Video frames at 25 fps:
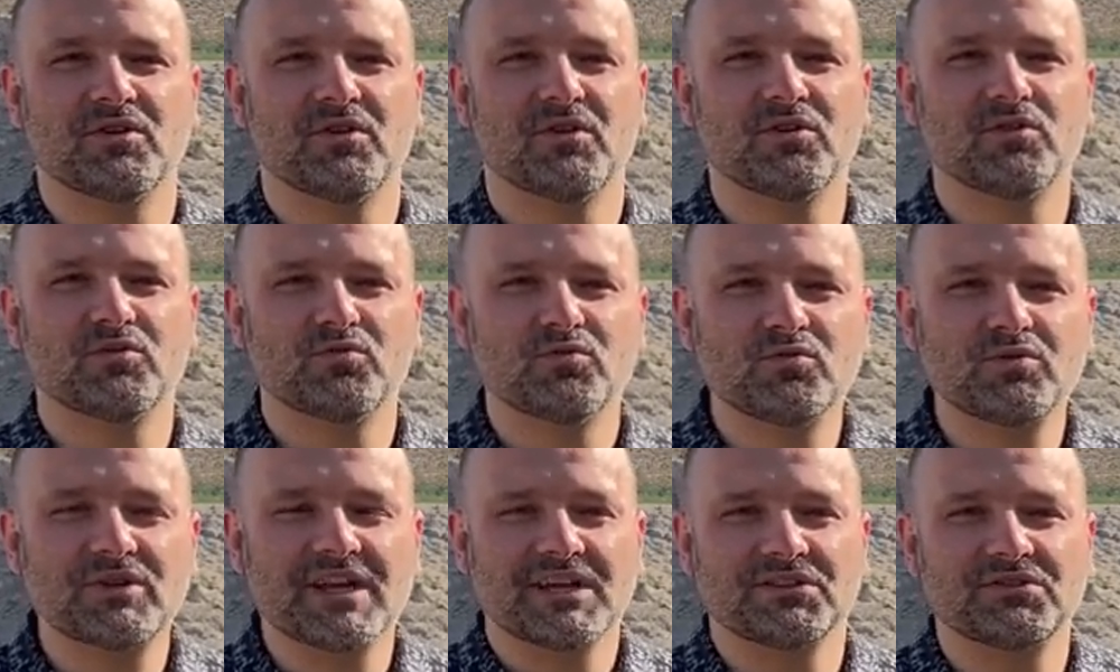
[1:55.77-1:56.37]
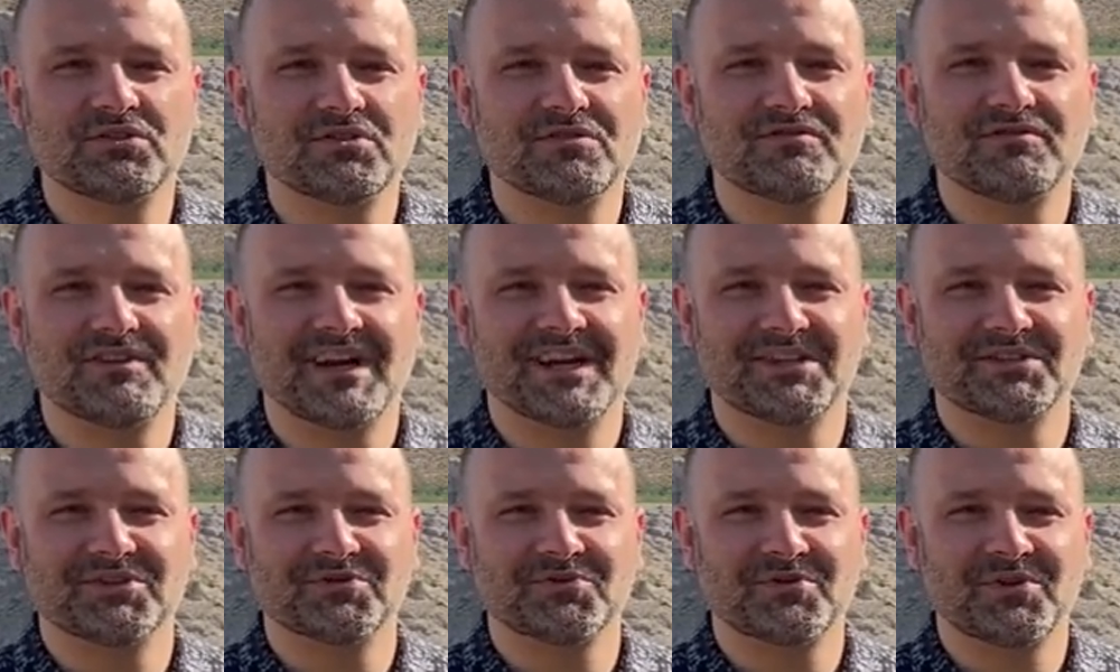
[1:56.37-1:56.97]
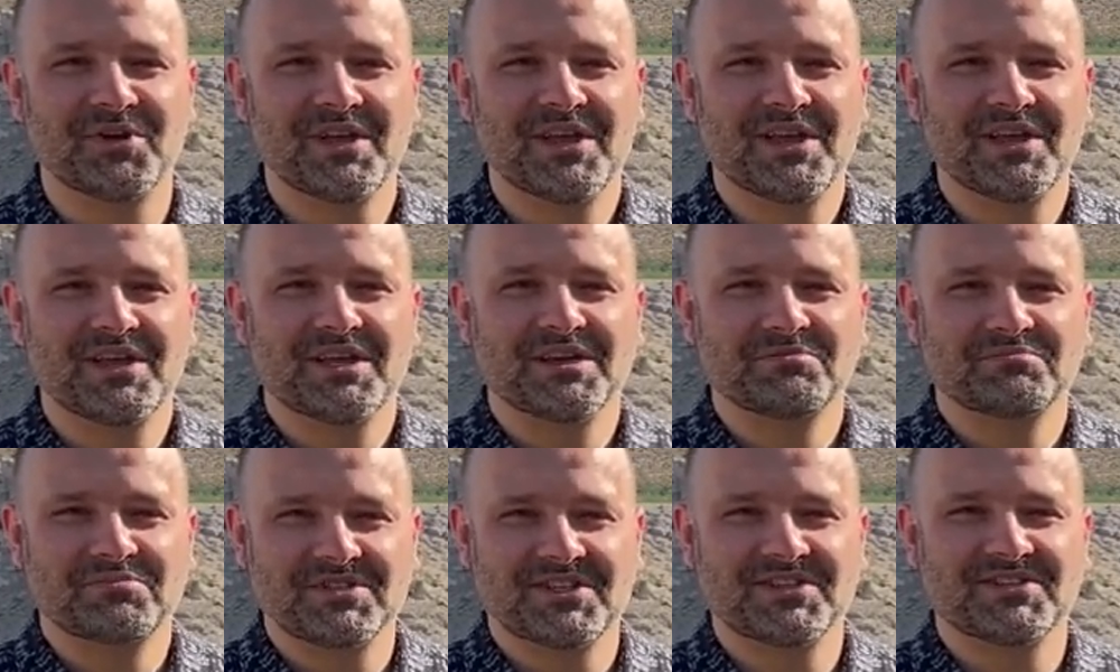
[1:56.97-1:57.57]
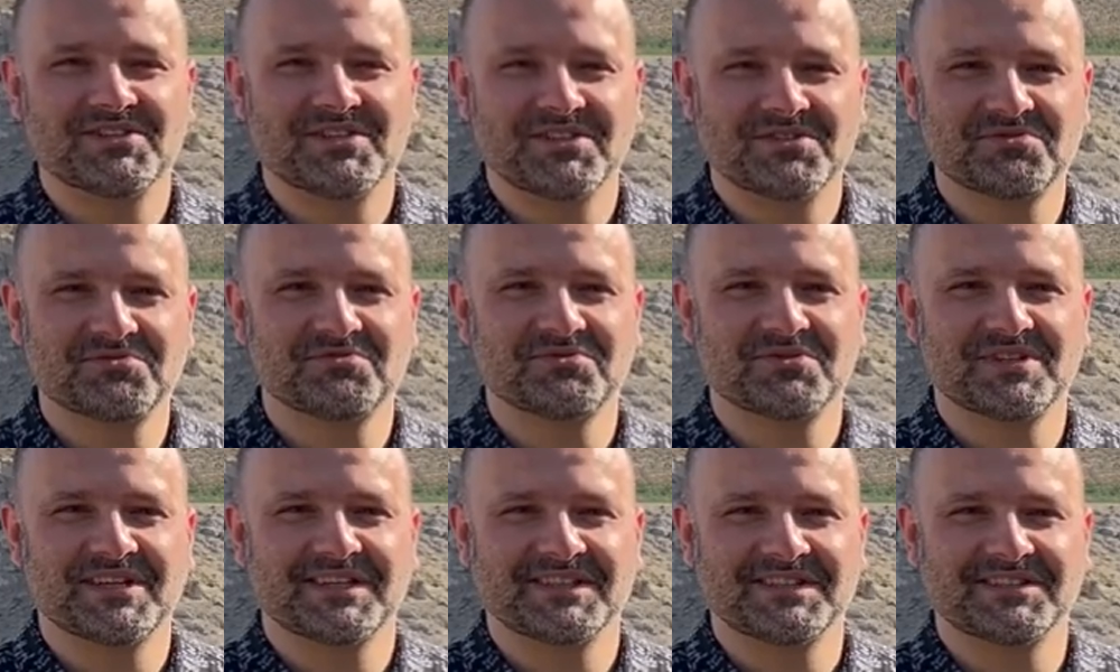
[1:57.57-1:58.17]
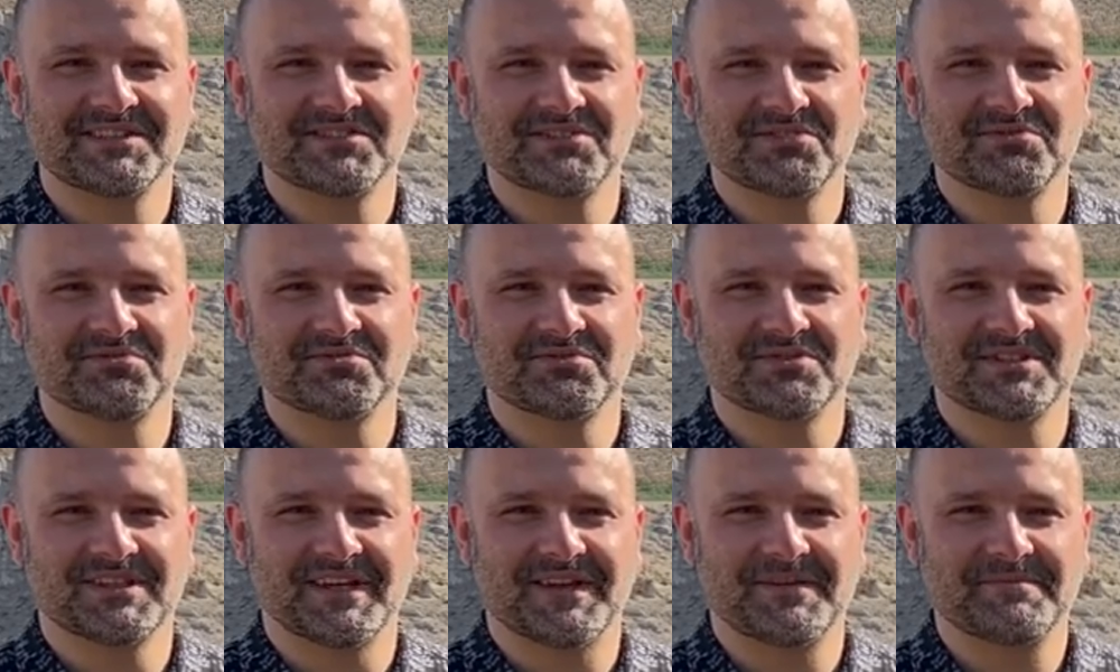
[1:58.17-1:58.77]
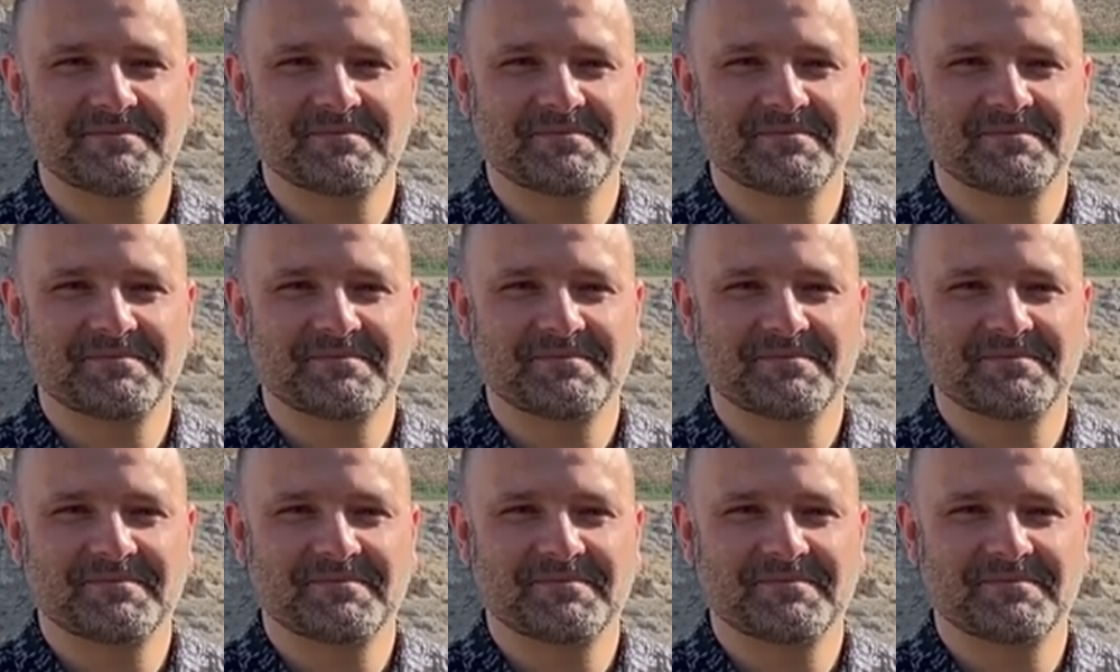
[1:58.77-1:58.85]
o uratowaniu przez Jezusa Chrystusa